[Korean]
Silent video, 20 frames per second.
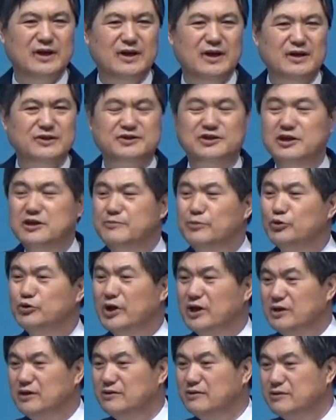
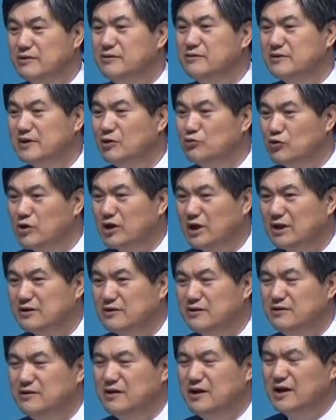저희보다는 덜 싸운 것
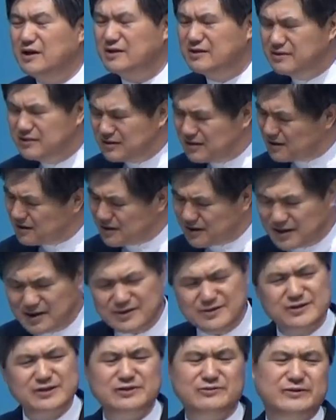같은데 그렇게
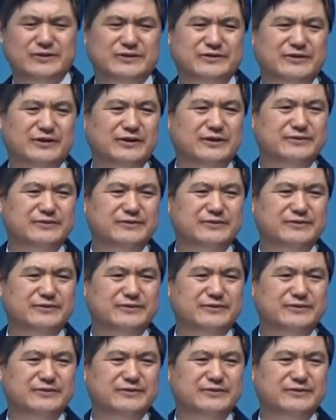싸웠어요.